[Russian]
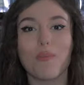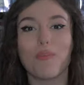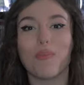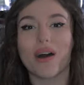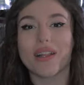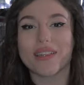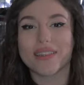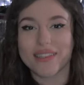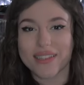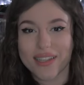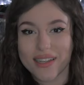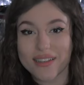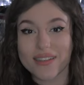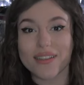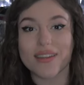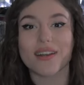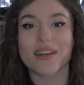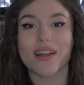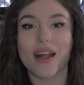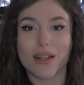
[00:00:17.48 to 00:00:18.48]
Mattel
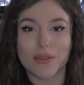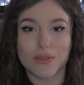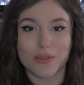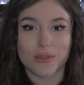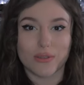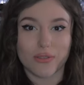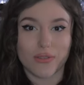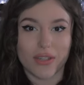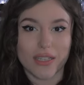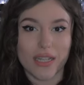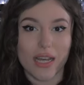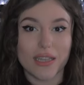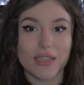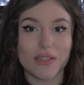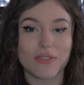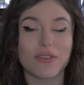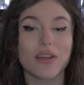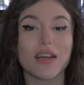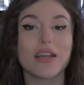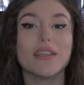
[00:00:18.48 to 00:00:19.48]
радует
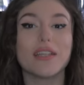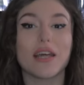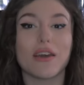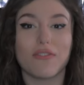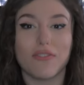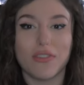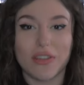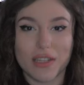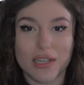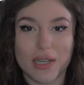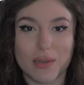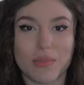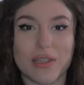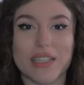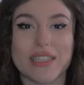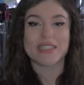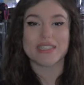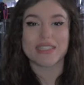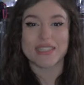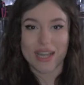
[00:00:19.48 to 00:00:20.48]
фанатов новинками
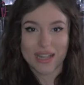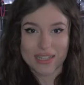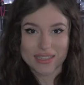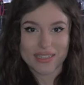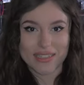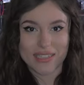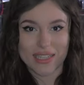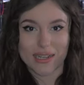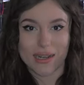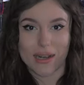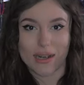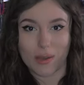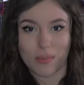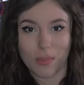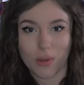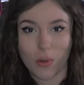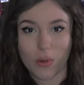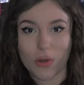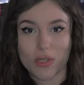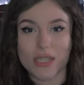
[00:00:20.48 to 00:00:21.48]
Сан-Диего
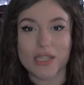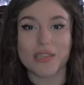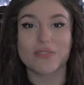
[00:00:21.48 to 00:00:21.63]
Комикона